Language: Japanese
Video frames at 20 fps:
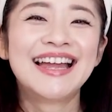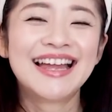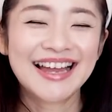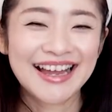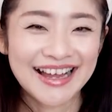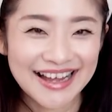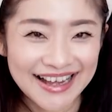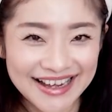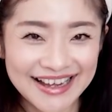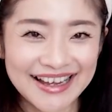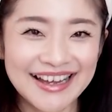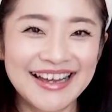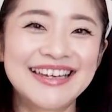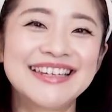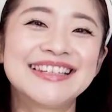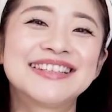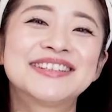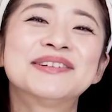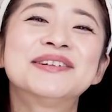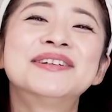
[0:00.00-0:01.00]
は
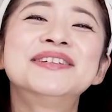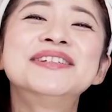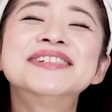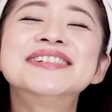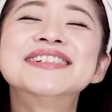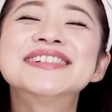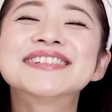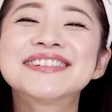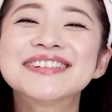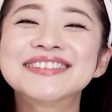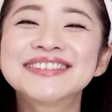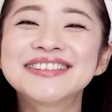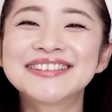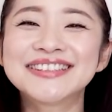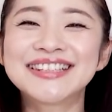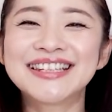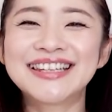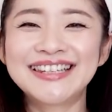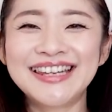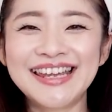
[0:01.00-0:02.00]
い、ということ
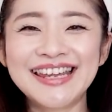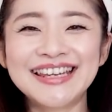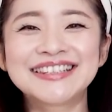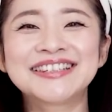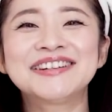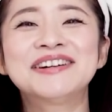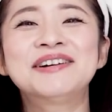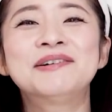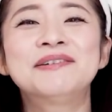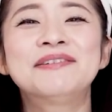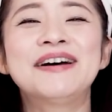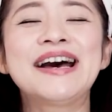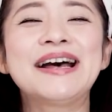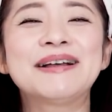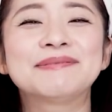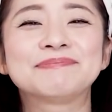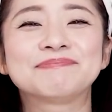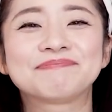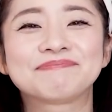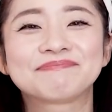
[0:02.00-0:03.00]
でね、今日
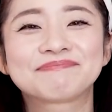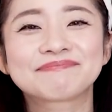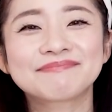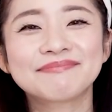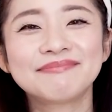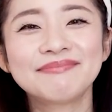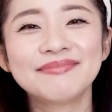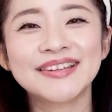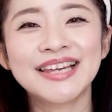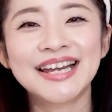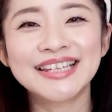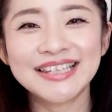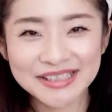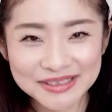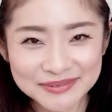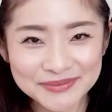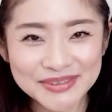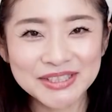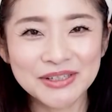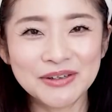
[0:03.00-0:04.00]
は花
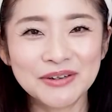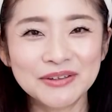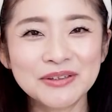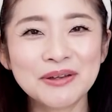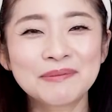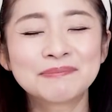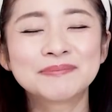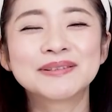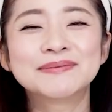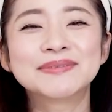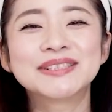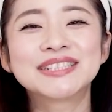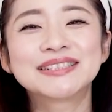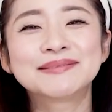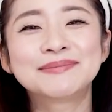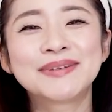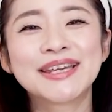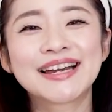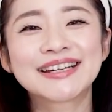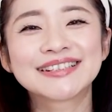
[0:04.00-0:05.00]
組のタップ
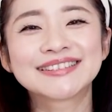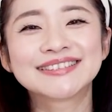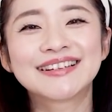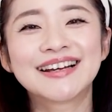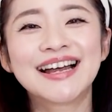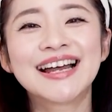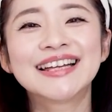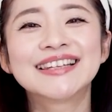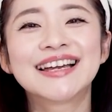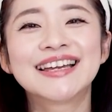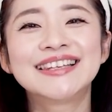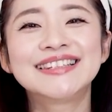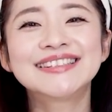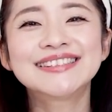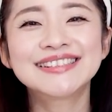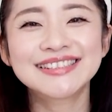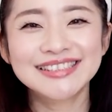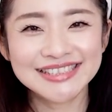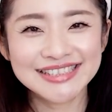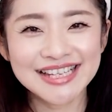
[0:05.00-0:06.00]
娘役の花
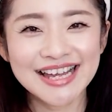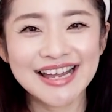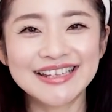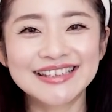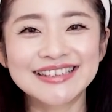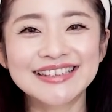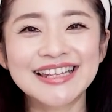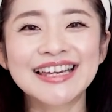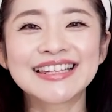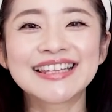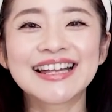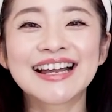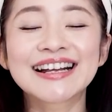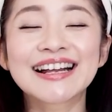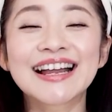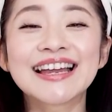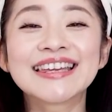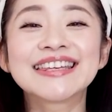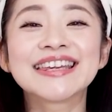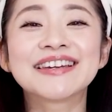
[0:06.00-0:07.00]
ゆうきちゃん、対談
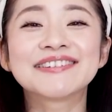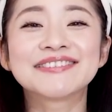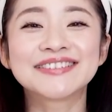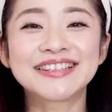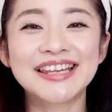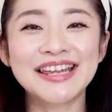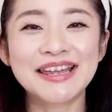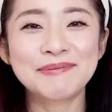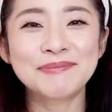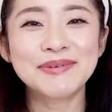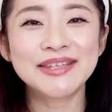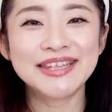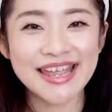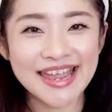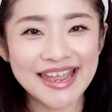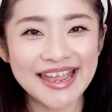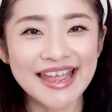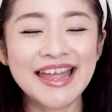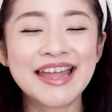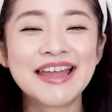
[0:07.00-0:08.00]
会見をね、見
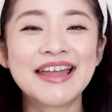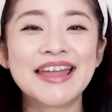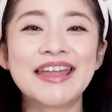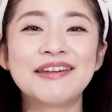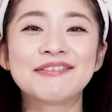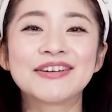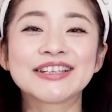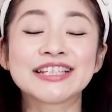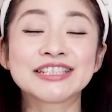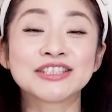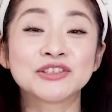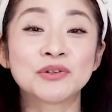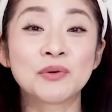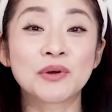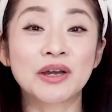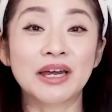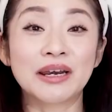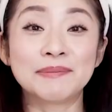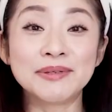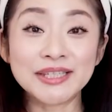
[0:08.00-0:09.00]
て、えー、私の方
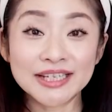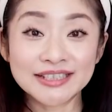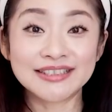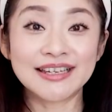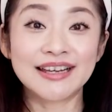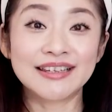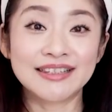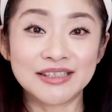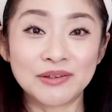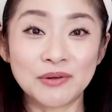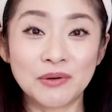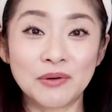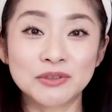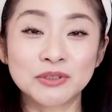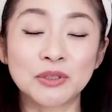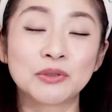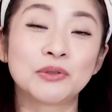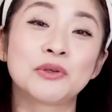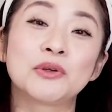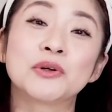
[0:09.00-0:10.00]
から皆さんにこう、
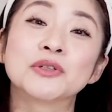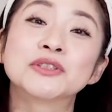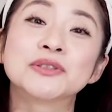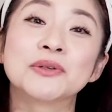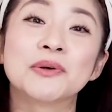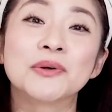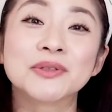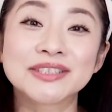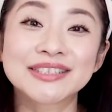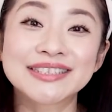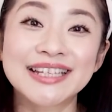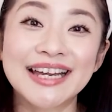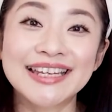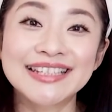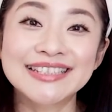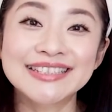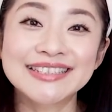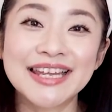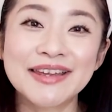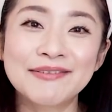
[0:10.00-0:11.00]
その様子をお伝え
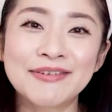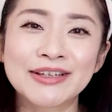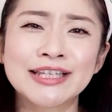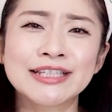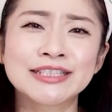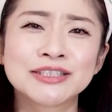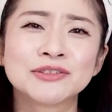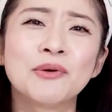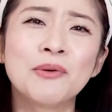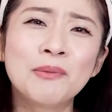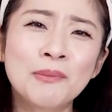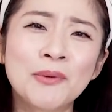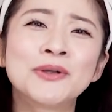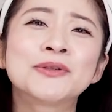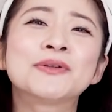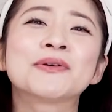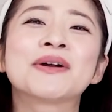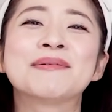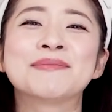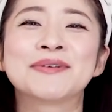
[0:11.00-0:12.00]
して、私の思い
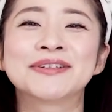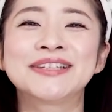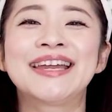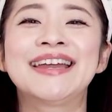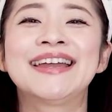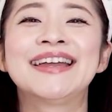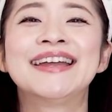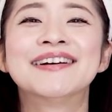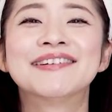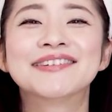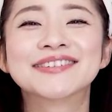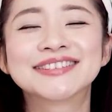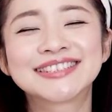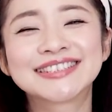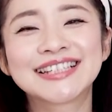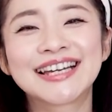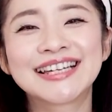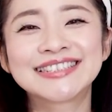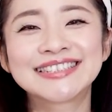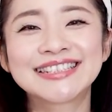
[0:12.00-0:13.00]
とかもね、お
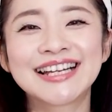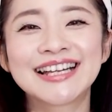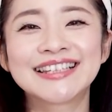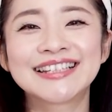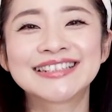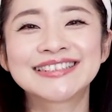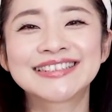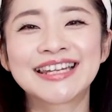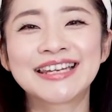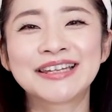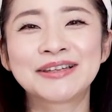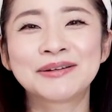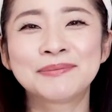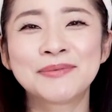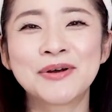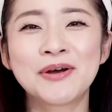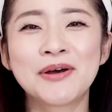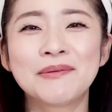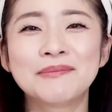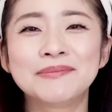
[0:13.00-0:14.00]
伝えしたんですけれど
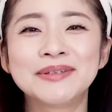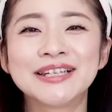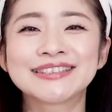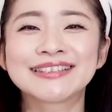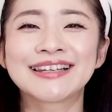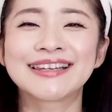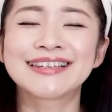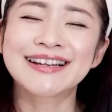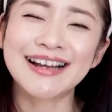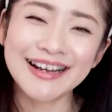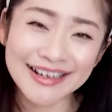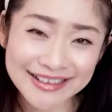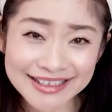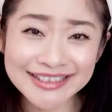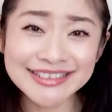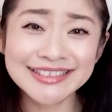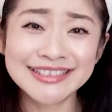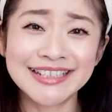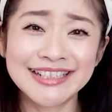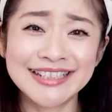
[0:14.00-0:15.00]
も、皆さんいかがで
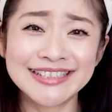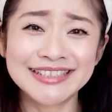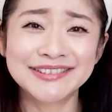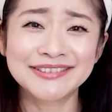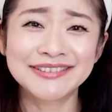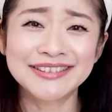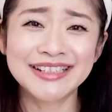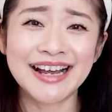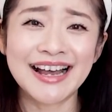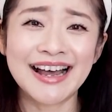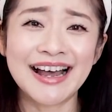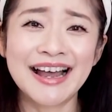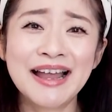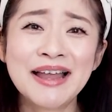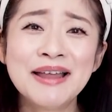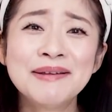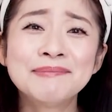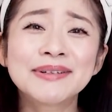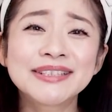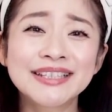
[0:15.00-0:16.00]
したでしょうか
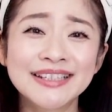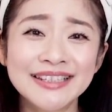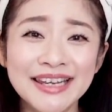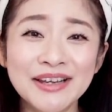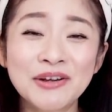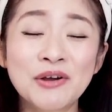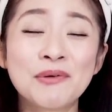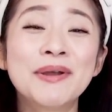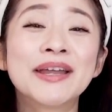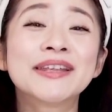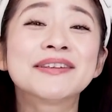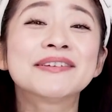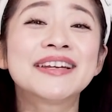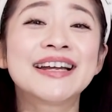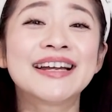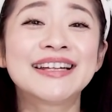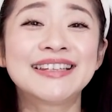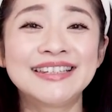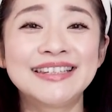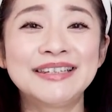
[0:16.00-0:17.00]
またね、コメント
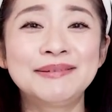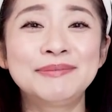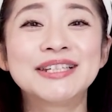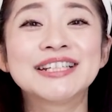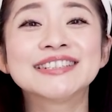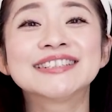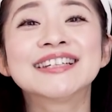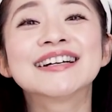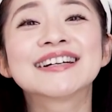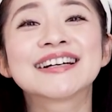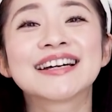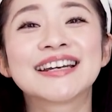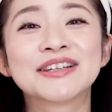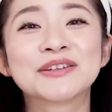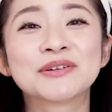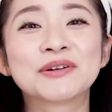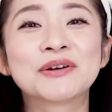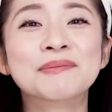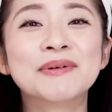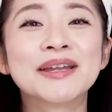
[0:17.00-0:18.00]
欄に皆さんから
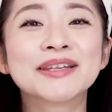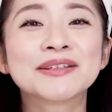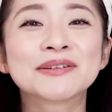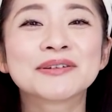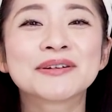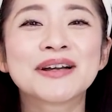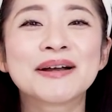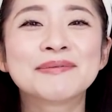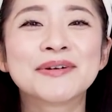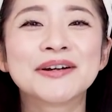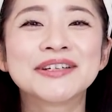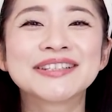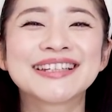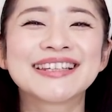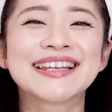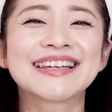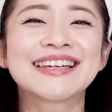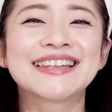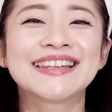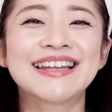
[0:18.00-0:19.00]
のコメントとかもいた
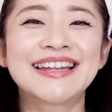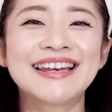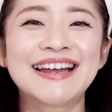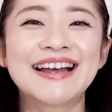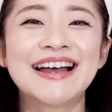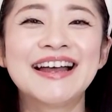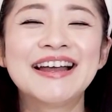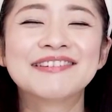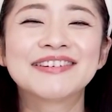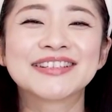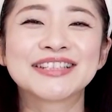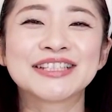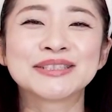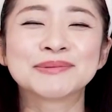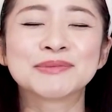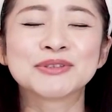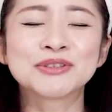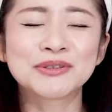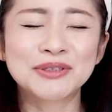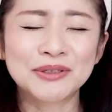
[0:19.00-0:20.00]
だけたら、私
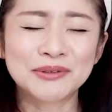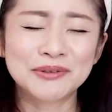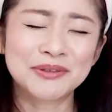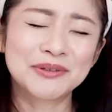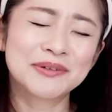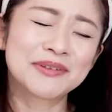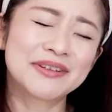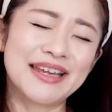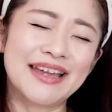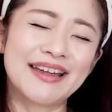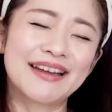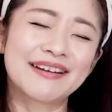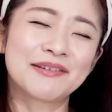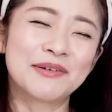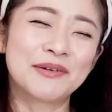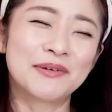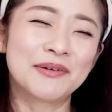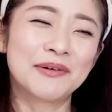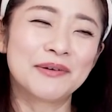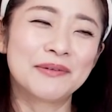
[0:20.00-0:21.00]
もそれを読んで、
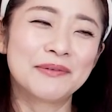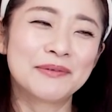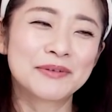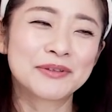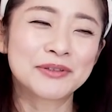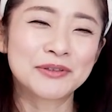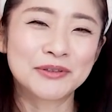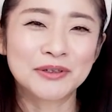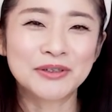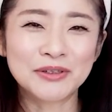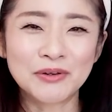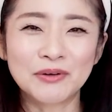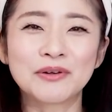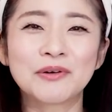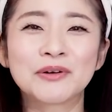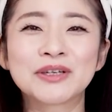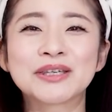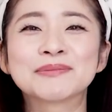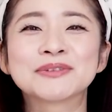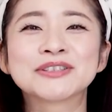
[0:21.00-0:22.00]
こ
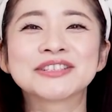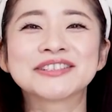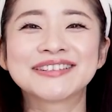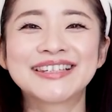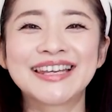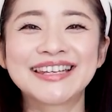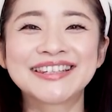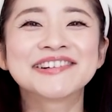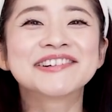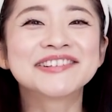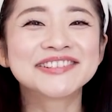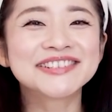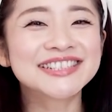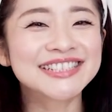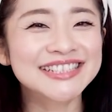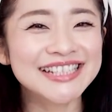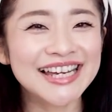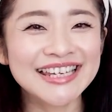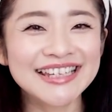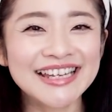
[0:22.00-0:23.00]
う、お気持ちをね、共有
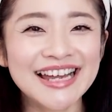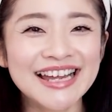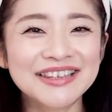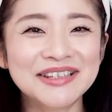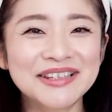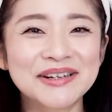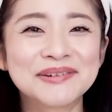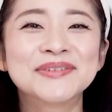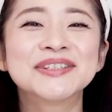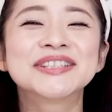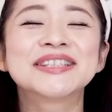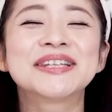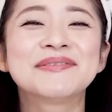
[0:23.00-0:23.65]
したいなと思ってい